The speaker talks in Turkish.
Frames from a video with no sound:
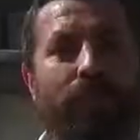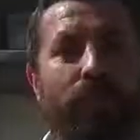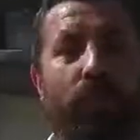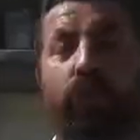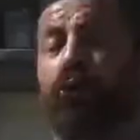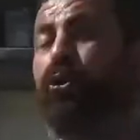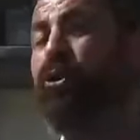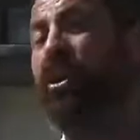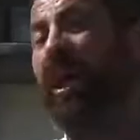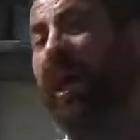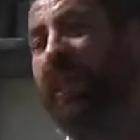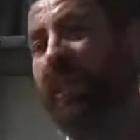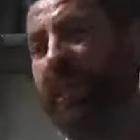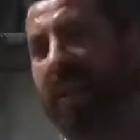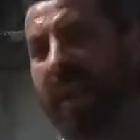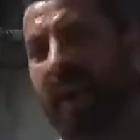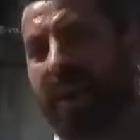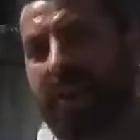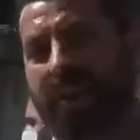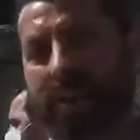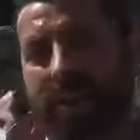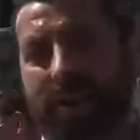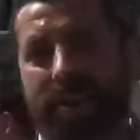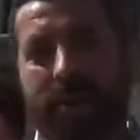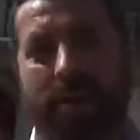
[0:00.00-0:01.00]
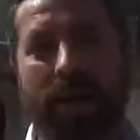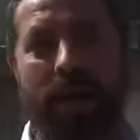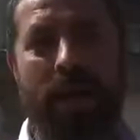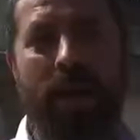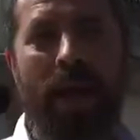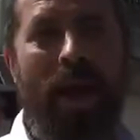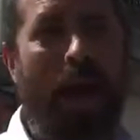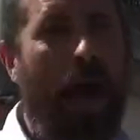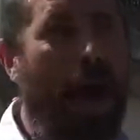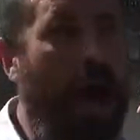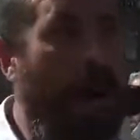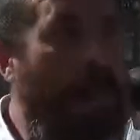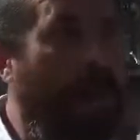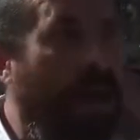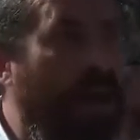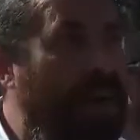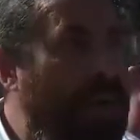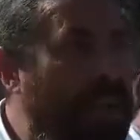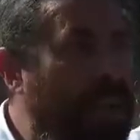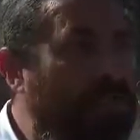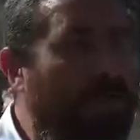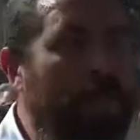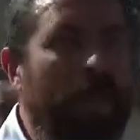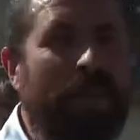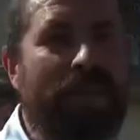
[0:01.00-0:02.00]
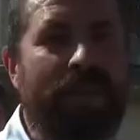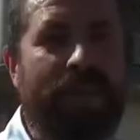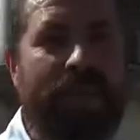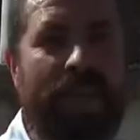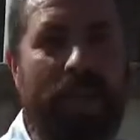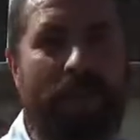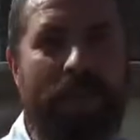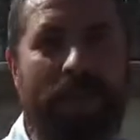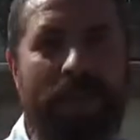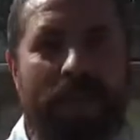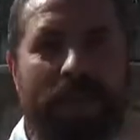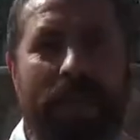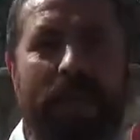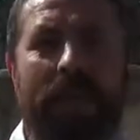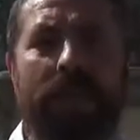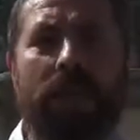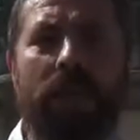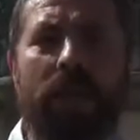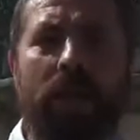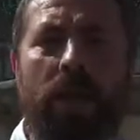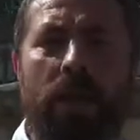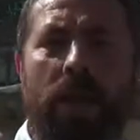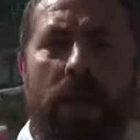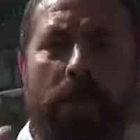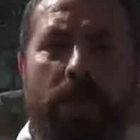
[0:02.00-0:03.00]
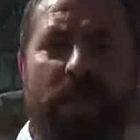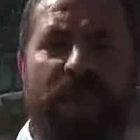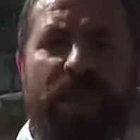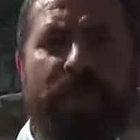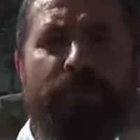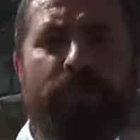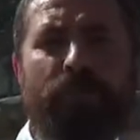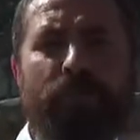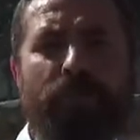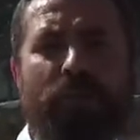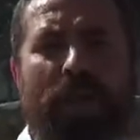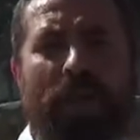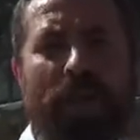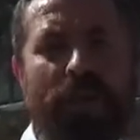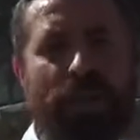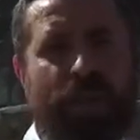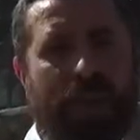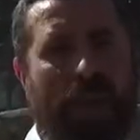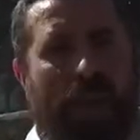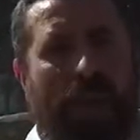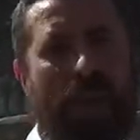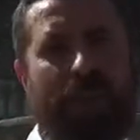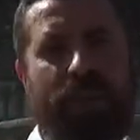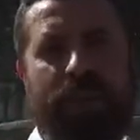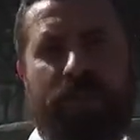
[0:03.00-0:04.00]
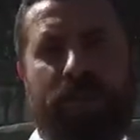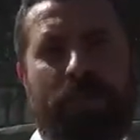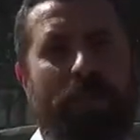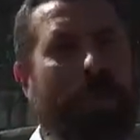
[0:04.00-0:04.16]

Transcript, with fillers: dükkanlardır ama hiçbiri sebil değil. Biz bundan şikayetçi